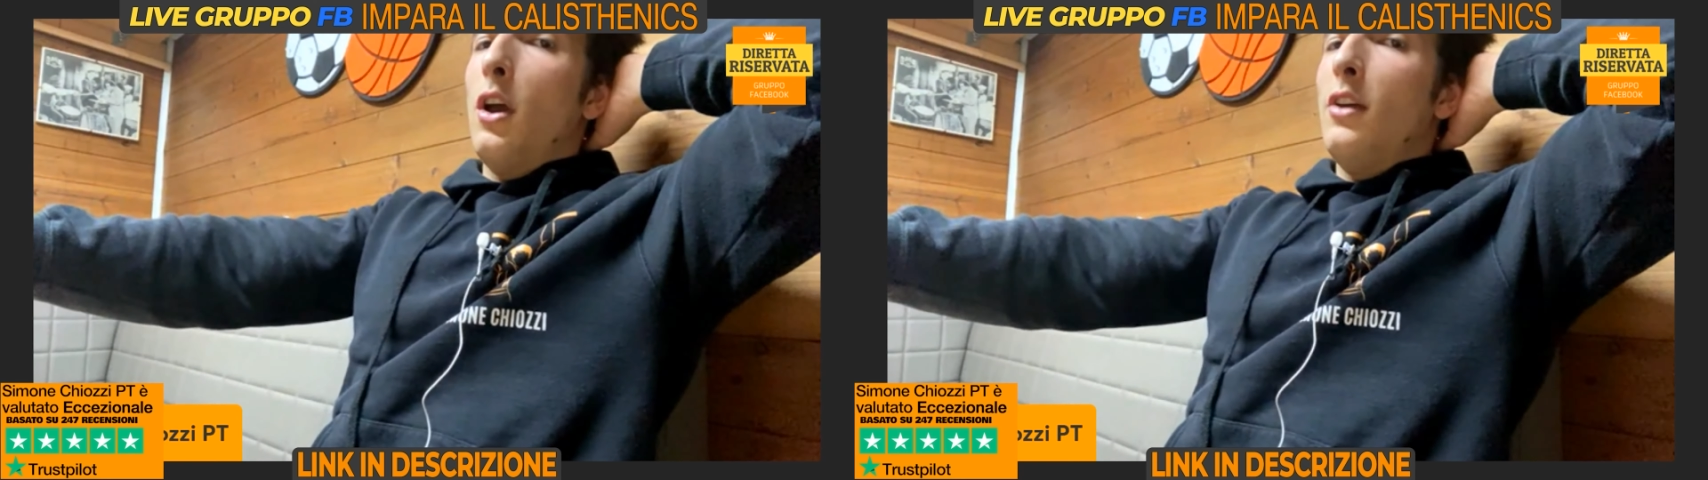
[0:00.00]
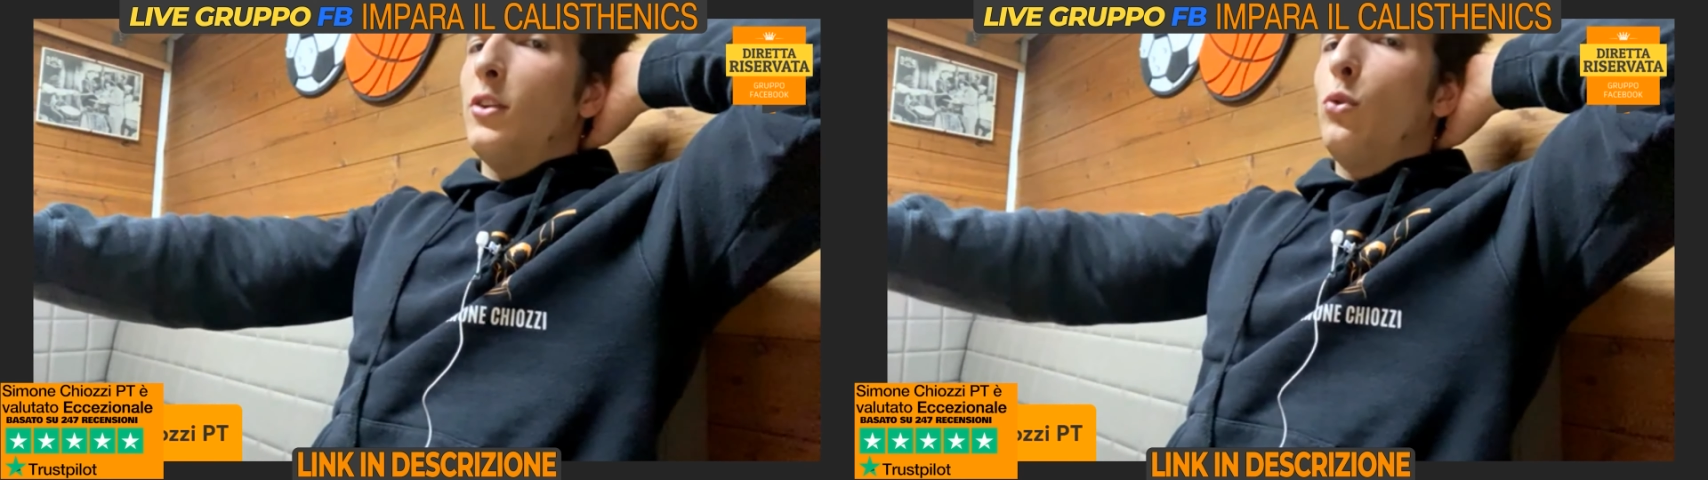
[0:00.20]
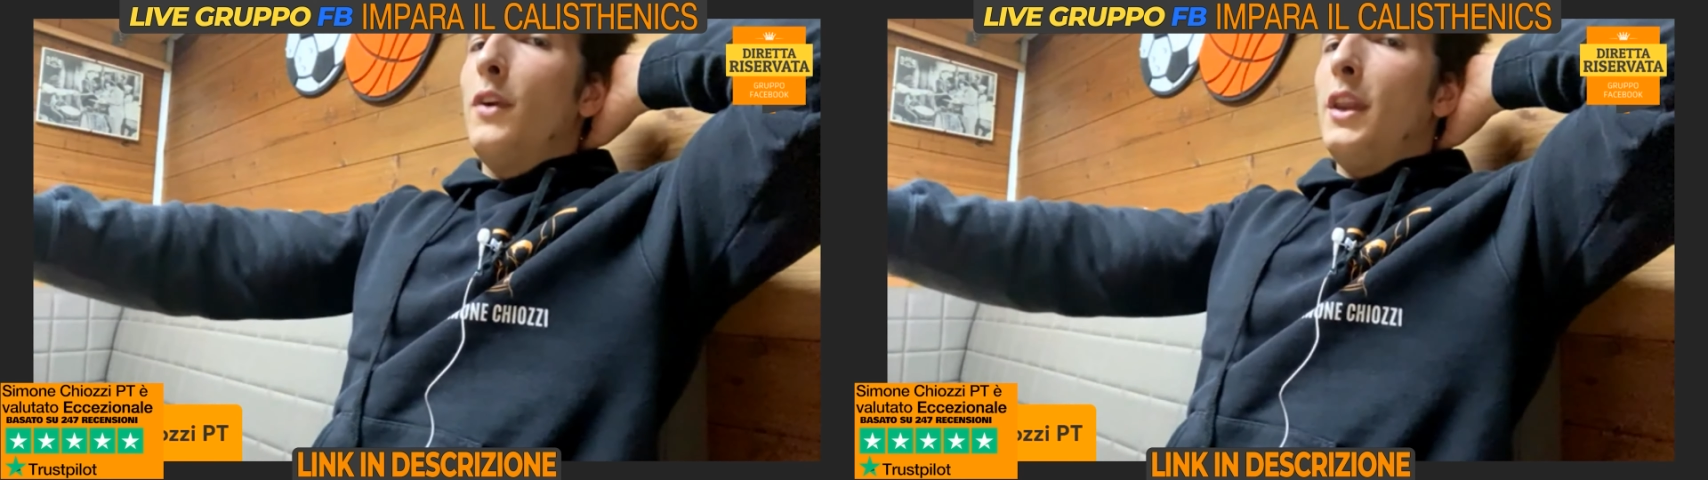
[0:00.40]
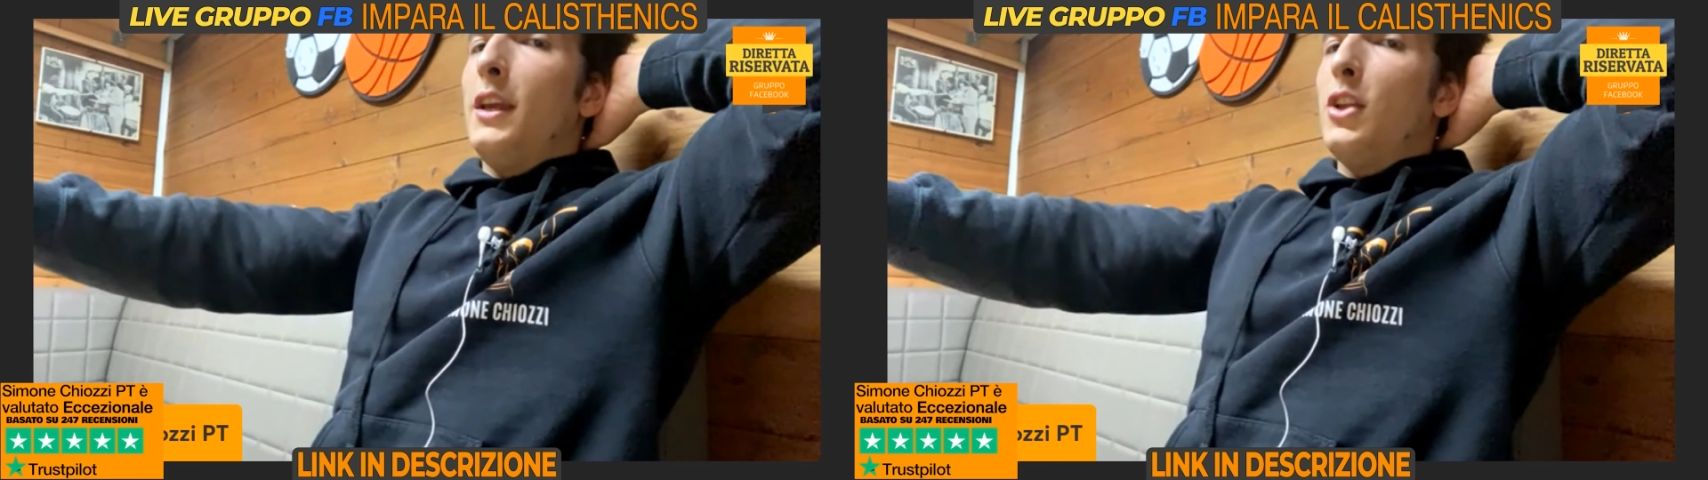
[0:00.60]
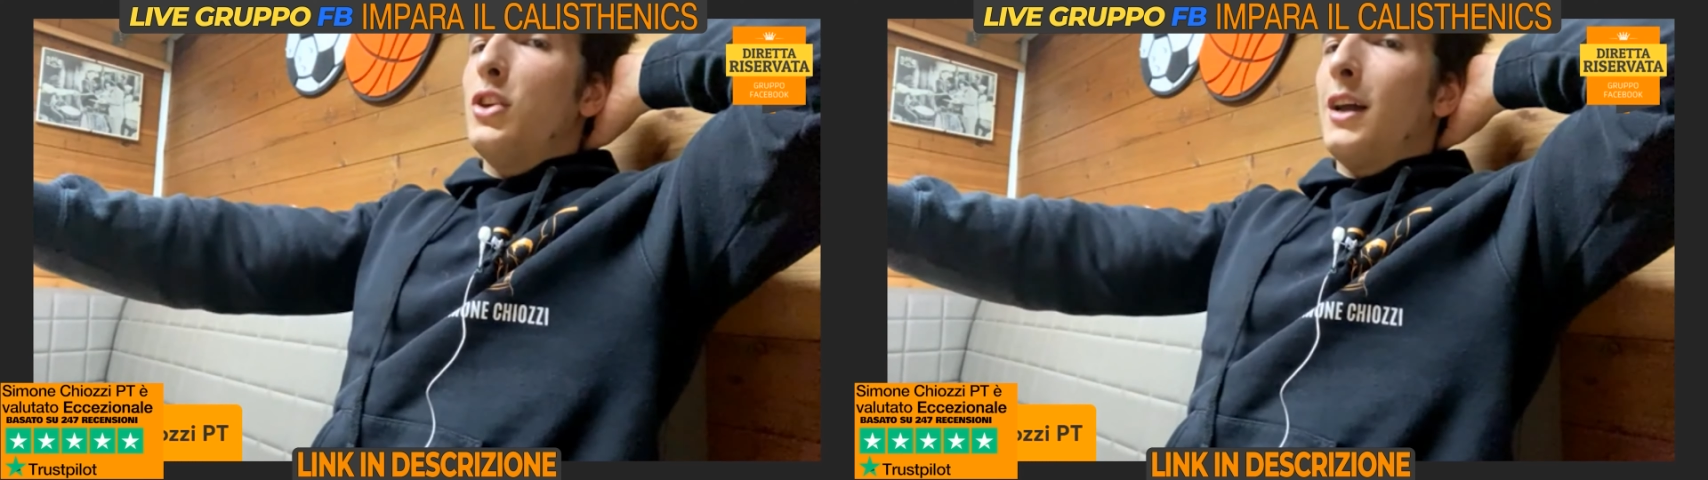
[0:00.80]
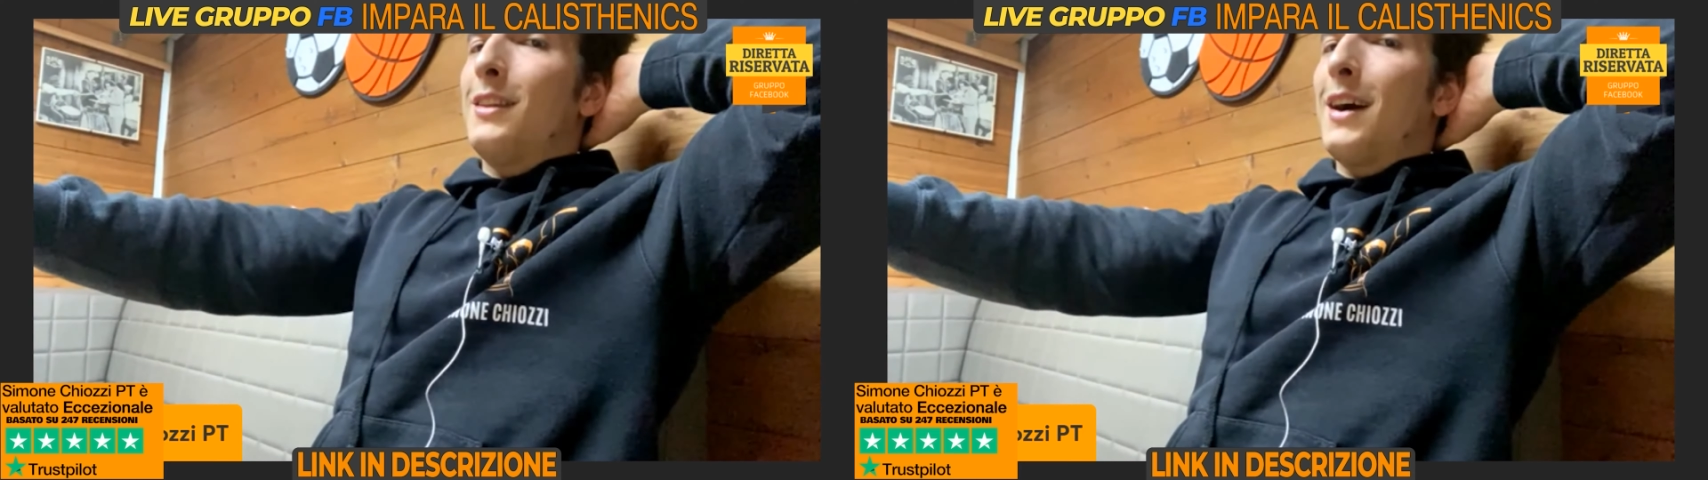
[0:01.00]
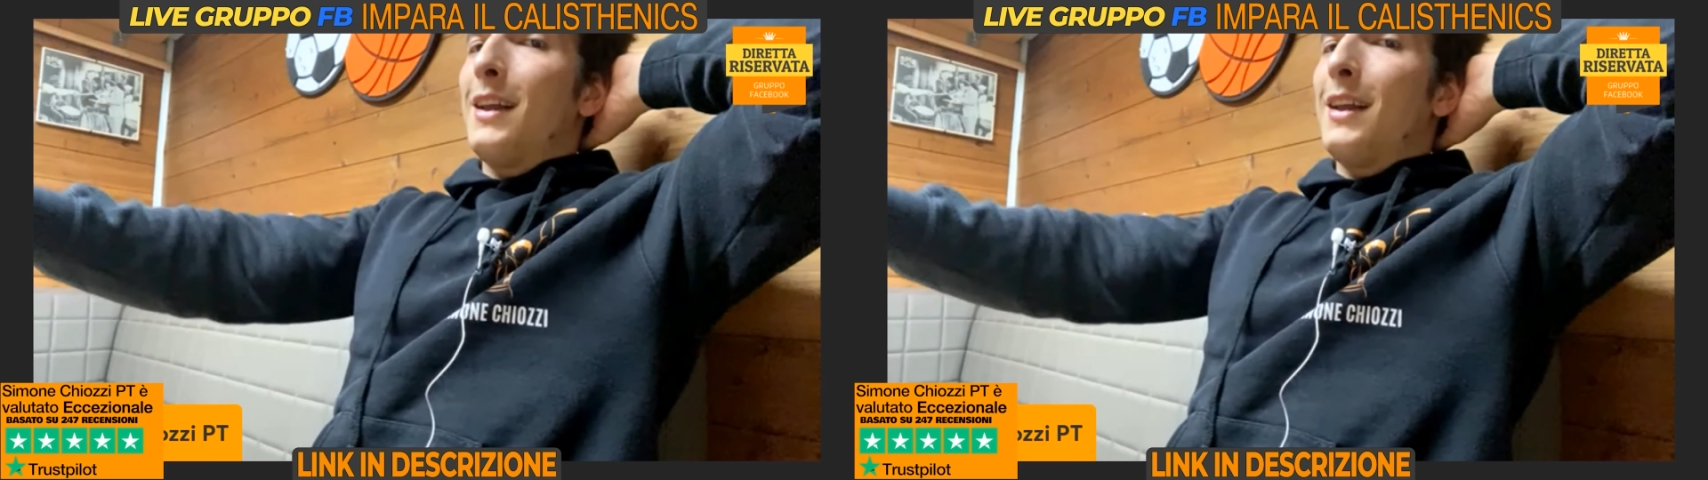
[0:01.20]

Se tu vedi che già tra